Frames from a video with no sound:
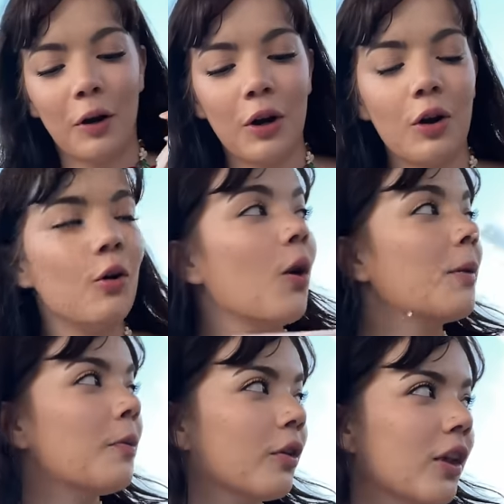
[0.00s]
Pero bueno, el
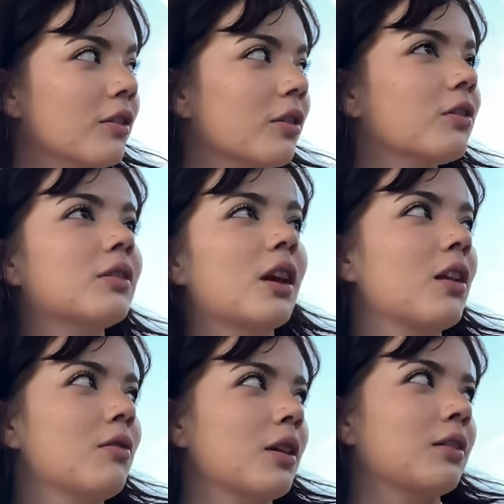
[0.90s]
lugar por dentro
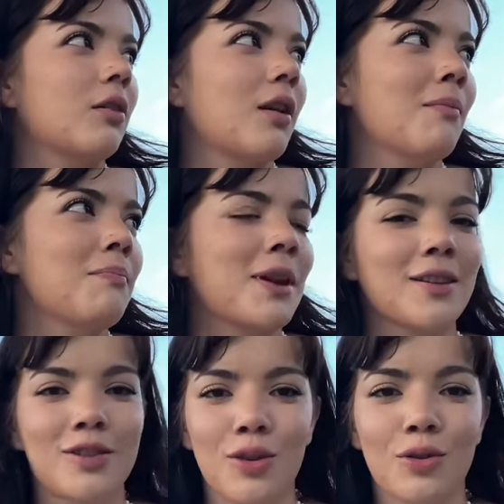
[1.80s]
tiene un restaurante
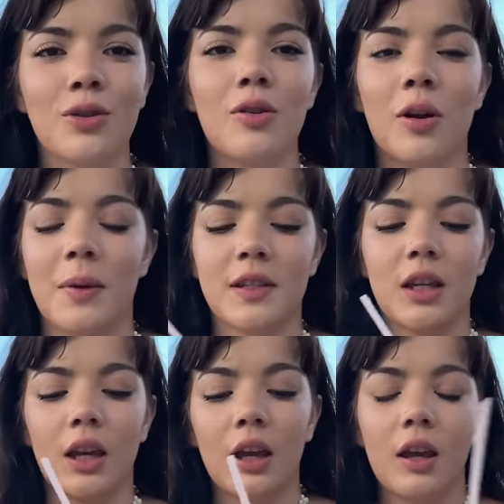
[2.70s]
precioso, lo que pasa
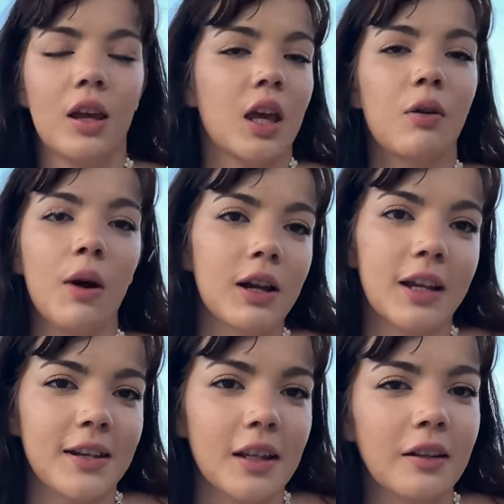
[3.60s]
es que igual
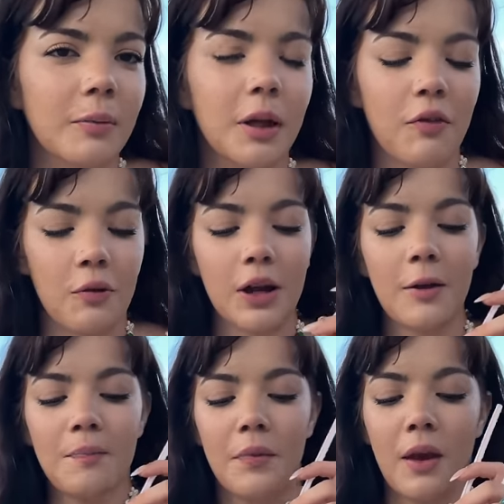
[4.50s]
quería sentarme aquí
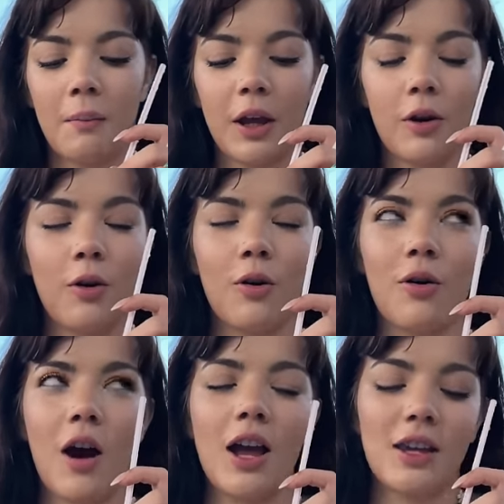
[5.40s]
afuera,
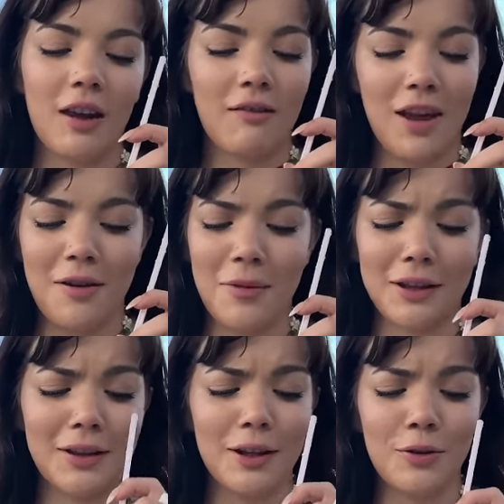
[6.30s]
pero ay, qué bien, me
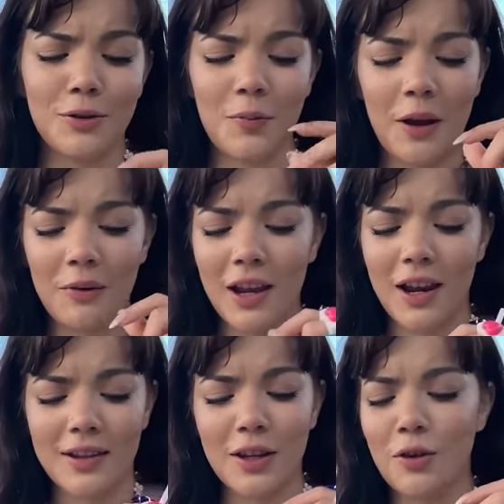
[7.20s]
atendieron súper
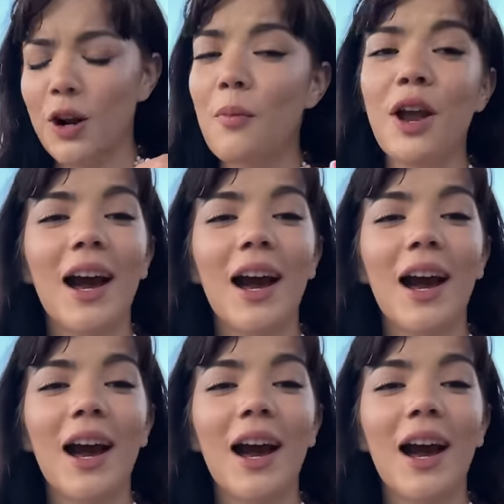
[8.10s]
bien, la señora muy